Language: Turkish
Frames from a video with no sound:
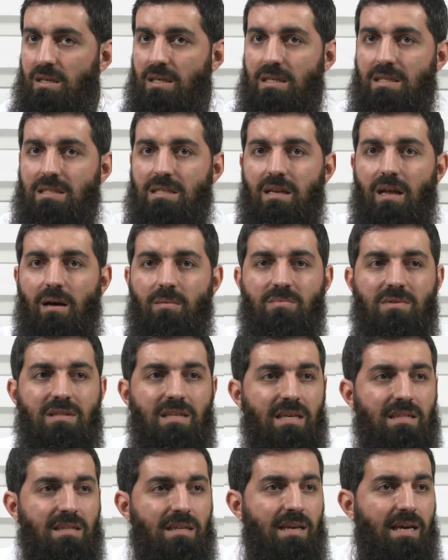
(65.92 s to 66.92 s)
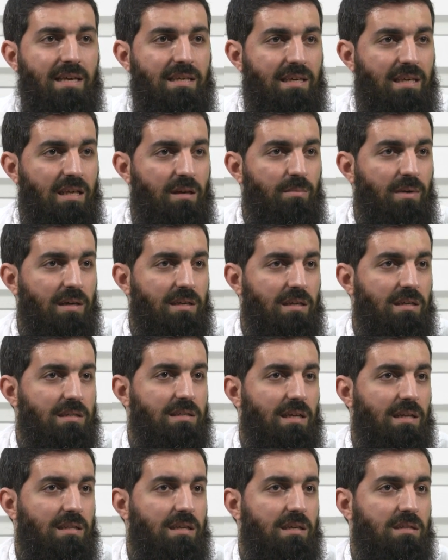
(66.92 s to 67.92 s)
İslam dinine girmek
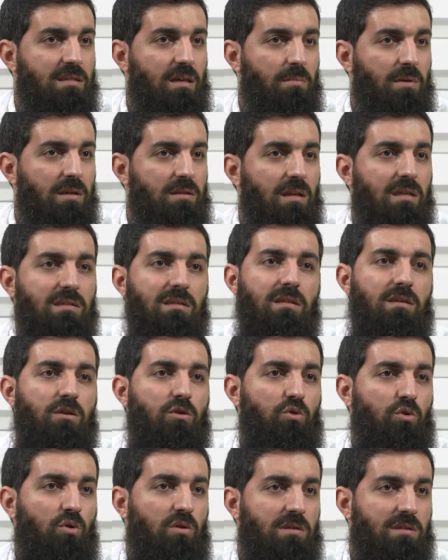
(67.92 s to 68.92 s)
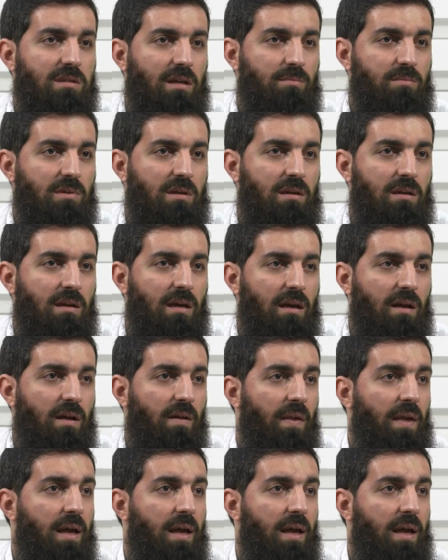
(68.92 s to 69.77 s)
istediği zaman nasıl giriyor İslam dinine?